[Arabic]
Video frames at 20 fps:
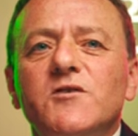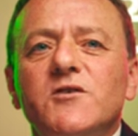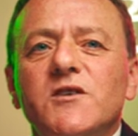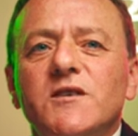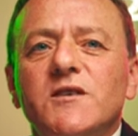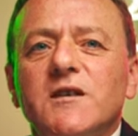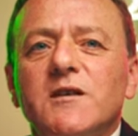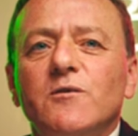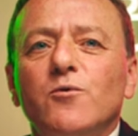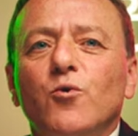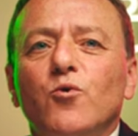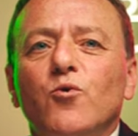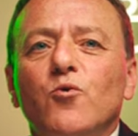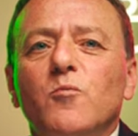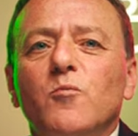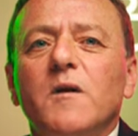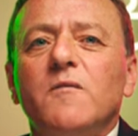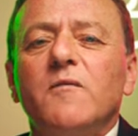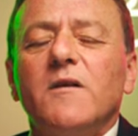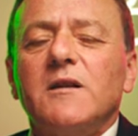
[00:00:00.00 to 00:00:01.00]
انجازات
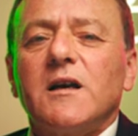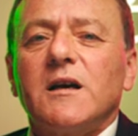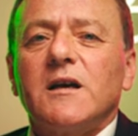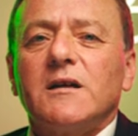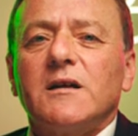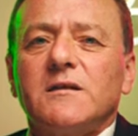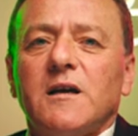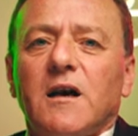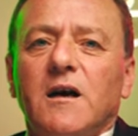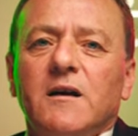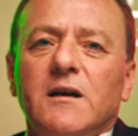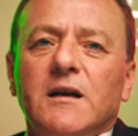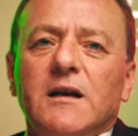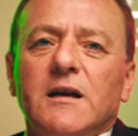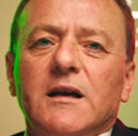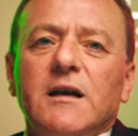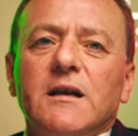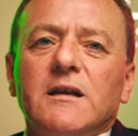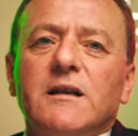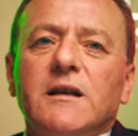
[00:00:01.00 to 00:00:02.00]
الحكومه في هذا القطاع
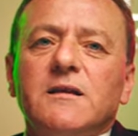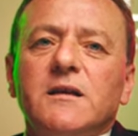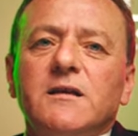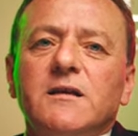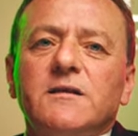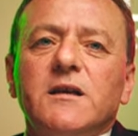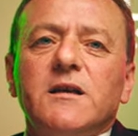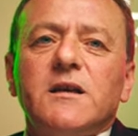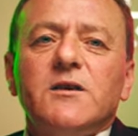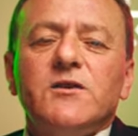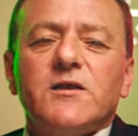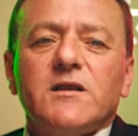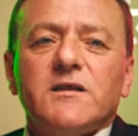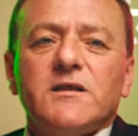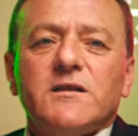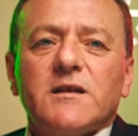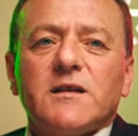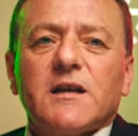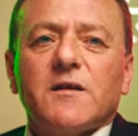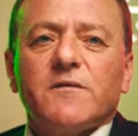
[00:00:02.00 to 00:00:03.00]
ثلاثه ديال
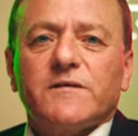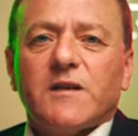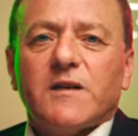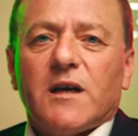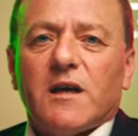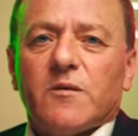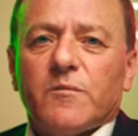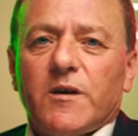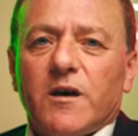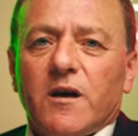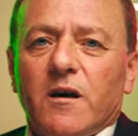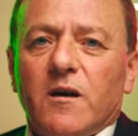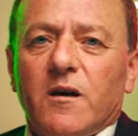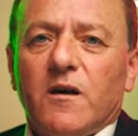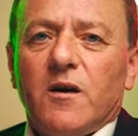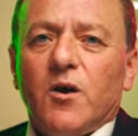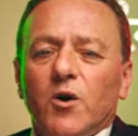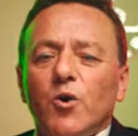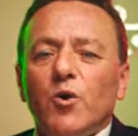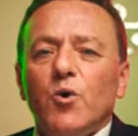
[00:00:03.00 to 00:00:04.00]
الانجازات كنفتخر بها
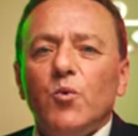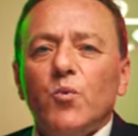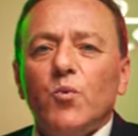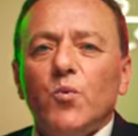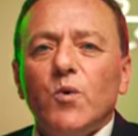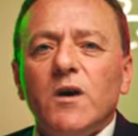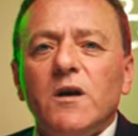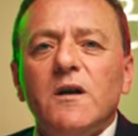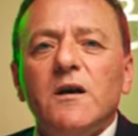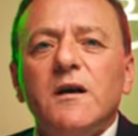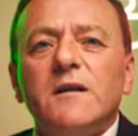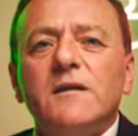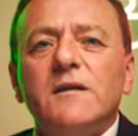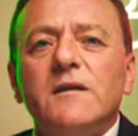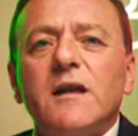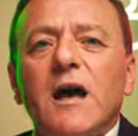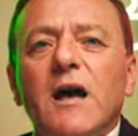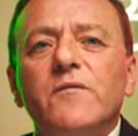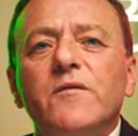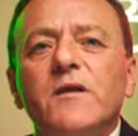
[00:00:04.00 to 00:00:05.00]
الاول
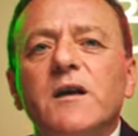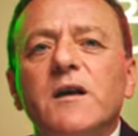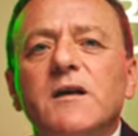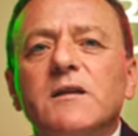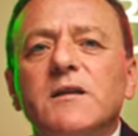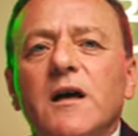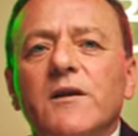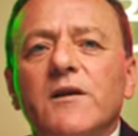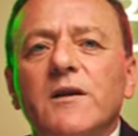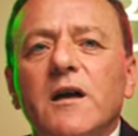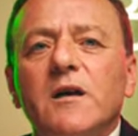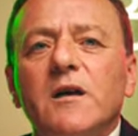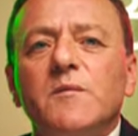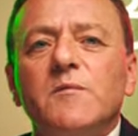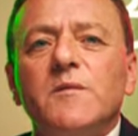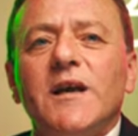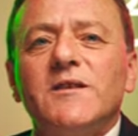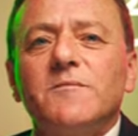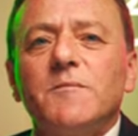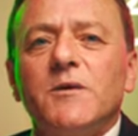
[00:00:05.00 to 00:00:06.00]
تعافي قطاع النقل
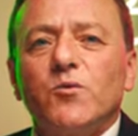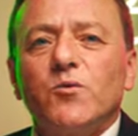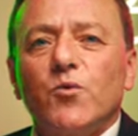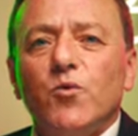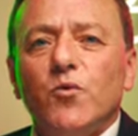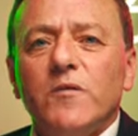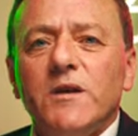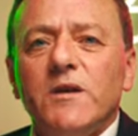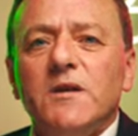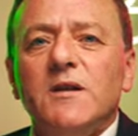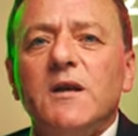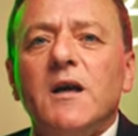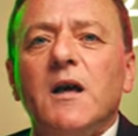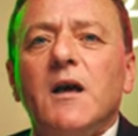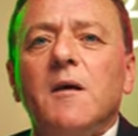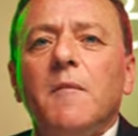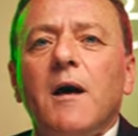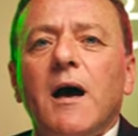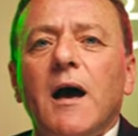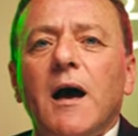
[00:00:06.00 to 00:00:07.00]
من ازمه كوفيد
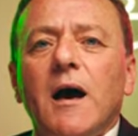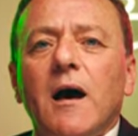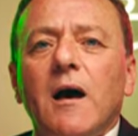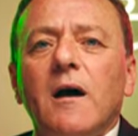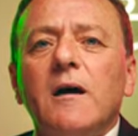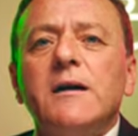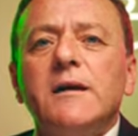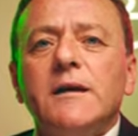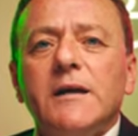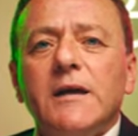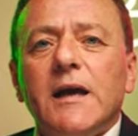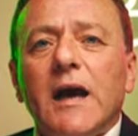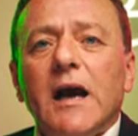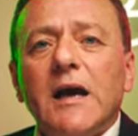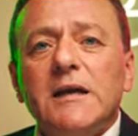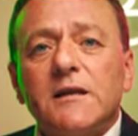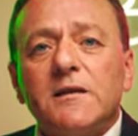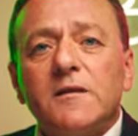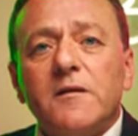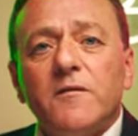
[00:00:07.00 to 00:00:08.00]
مع
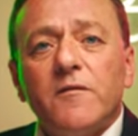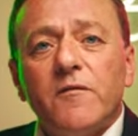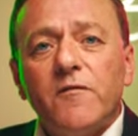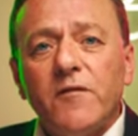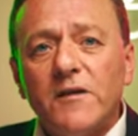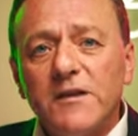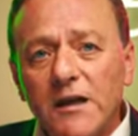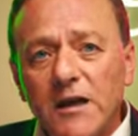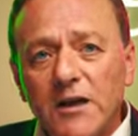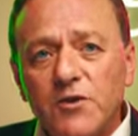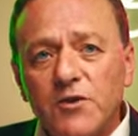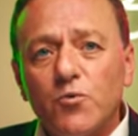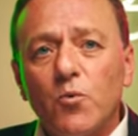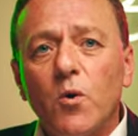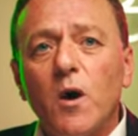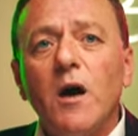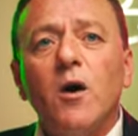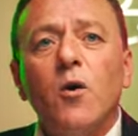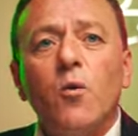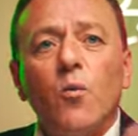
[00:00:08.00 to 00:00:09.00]
اعاده فتح
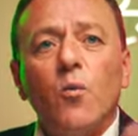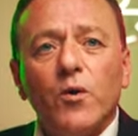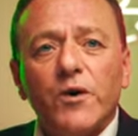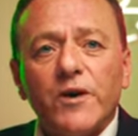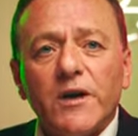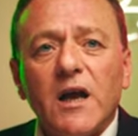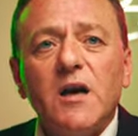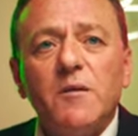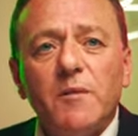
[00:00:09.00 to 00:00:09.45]
الاجواء والنقل